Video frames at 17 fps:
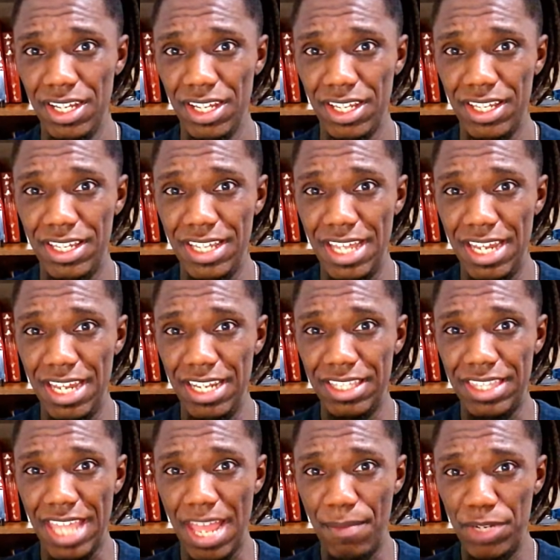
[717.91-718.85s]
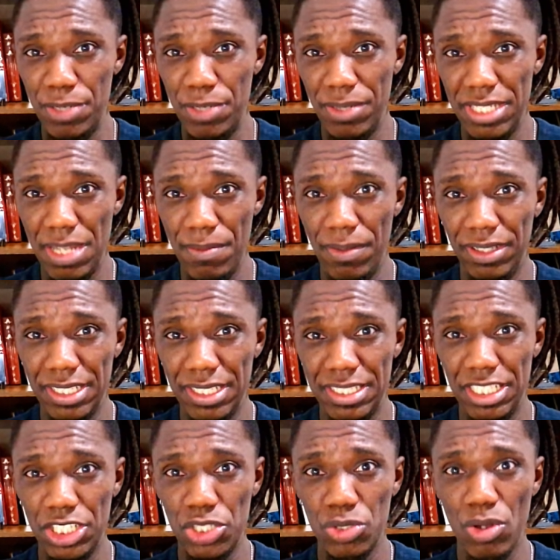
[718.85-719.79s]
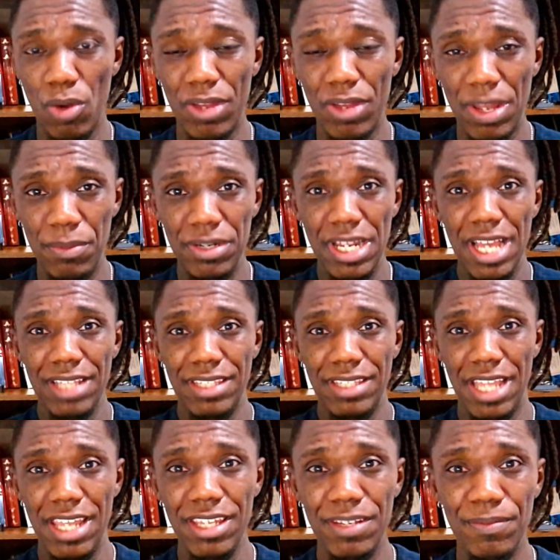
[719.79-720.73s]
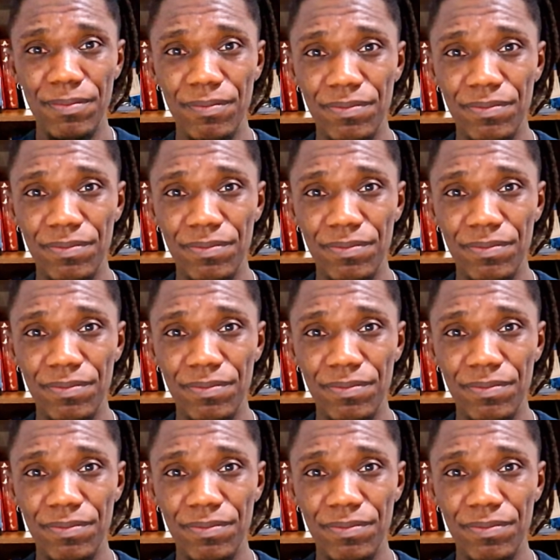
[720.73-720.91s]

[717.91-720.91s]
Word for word: que ele tem a mesma demanda sexual que a mulher tem,